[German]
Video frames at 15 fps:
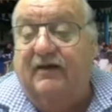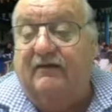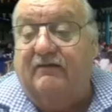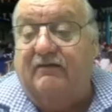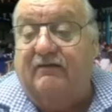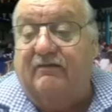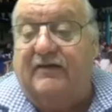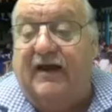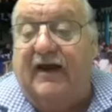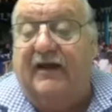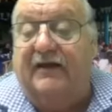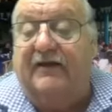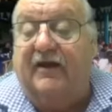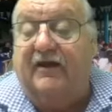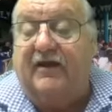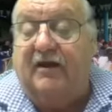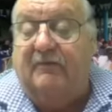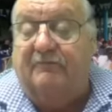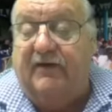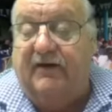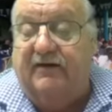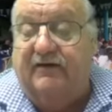Es ist eine andere
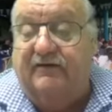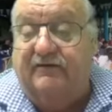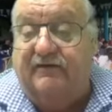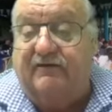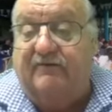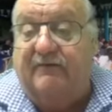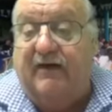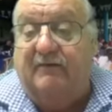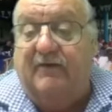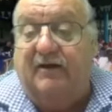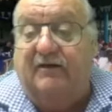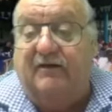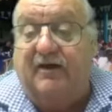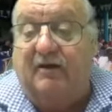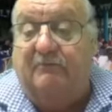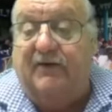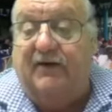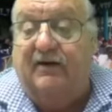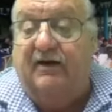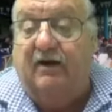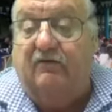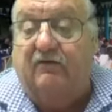Kapelle, eine
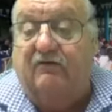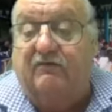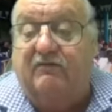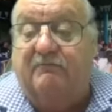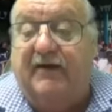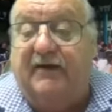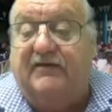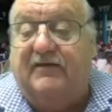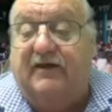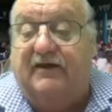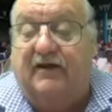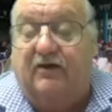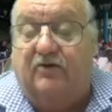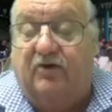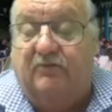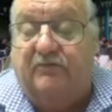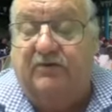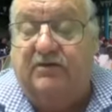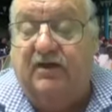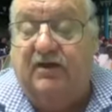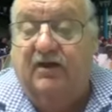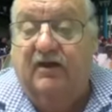Zweimann-Kapelle aus Pattaya
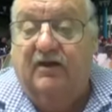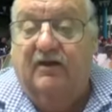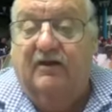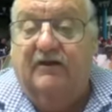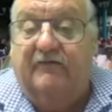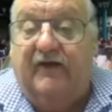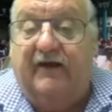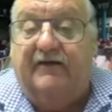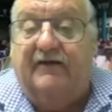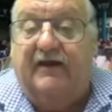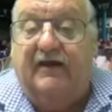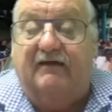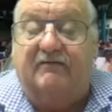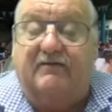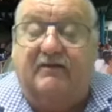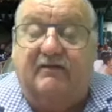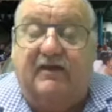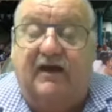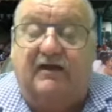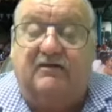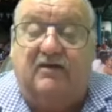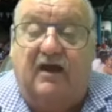kommt. Wir hatten erst
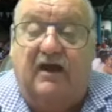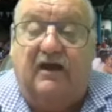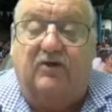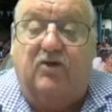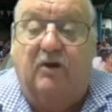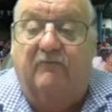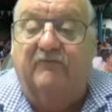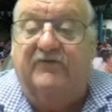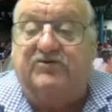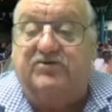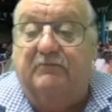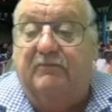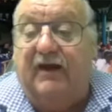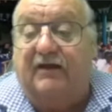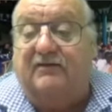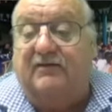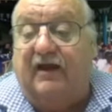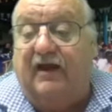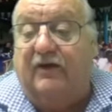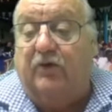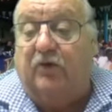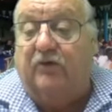gesagt, ach komm, wir machen
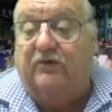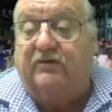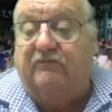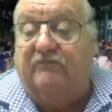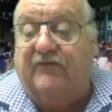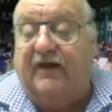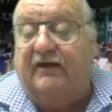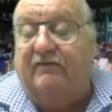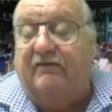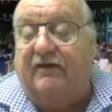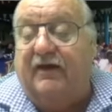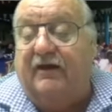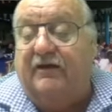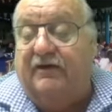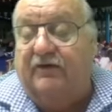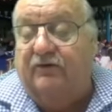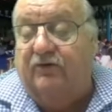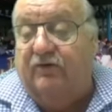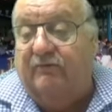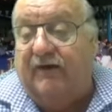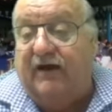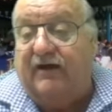drei große Fernseher hin
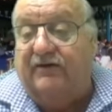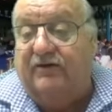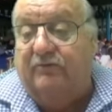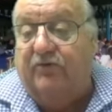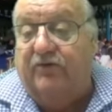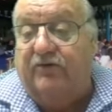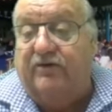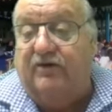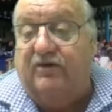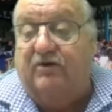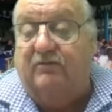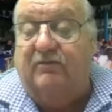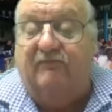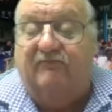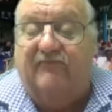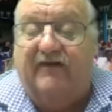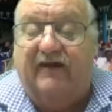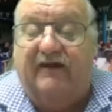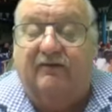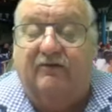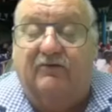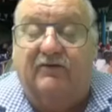und machen die Musik über
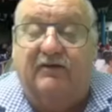Fernseher.